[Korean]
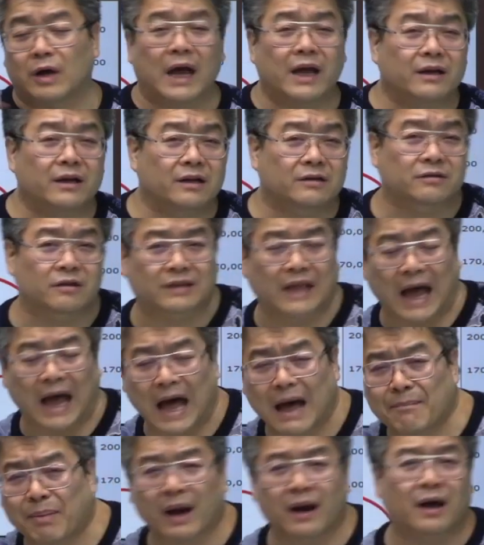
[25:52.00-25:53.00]
하이닉스
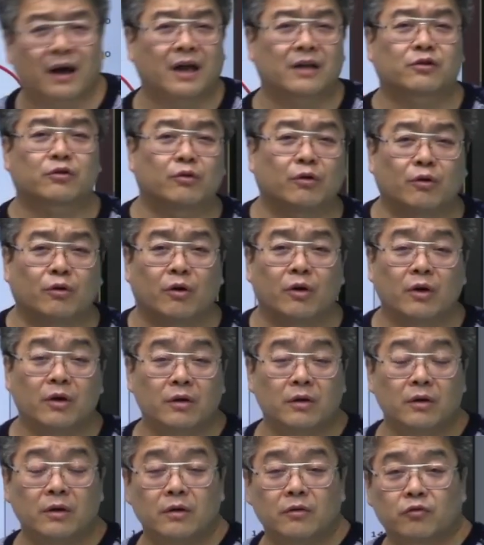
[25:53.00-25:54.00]
다 팔아가지고
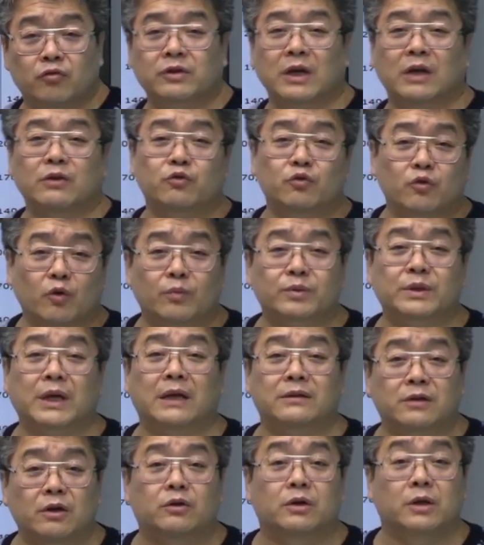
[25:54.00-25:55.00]
두산중공업
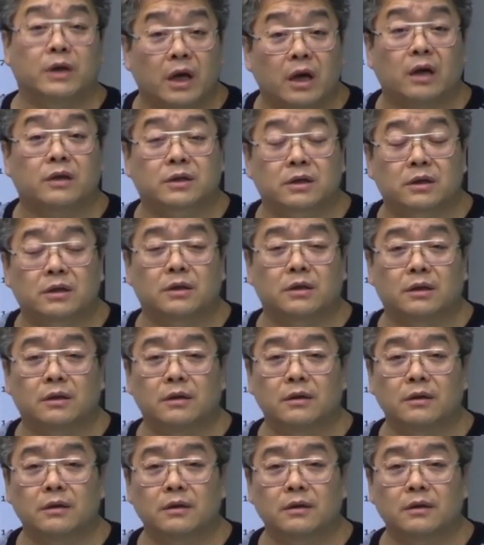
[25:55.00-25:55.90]
사세요. 그래야지.